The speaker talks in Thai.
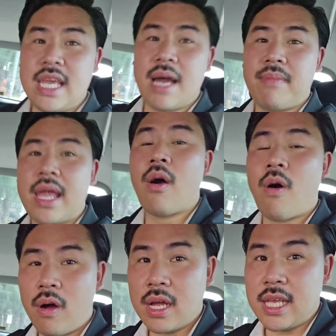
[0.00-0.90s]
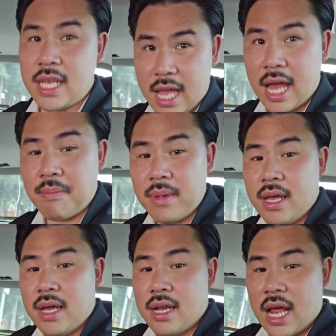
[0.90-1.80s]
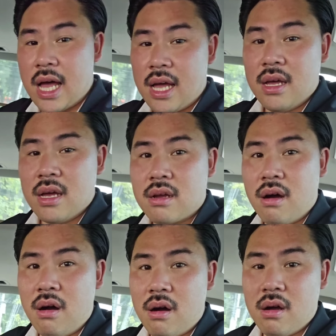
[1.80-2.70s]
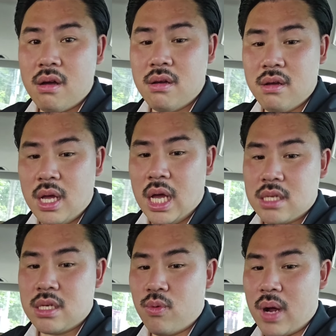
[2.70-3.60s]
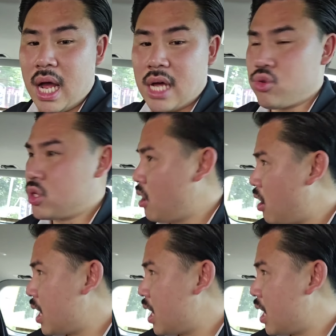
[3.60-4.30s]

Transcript: เงียบไม่ร้องอย่างเงี้ยครับนะก็ถือว่าสุดยอ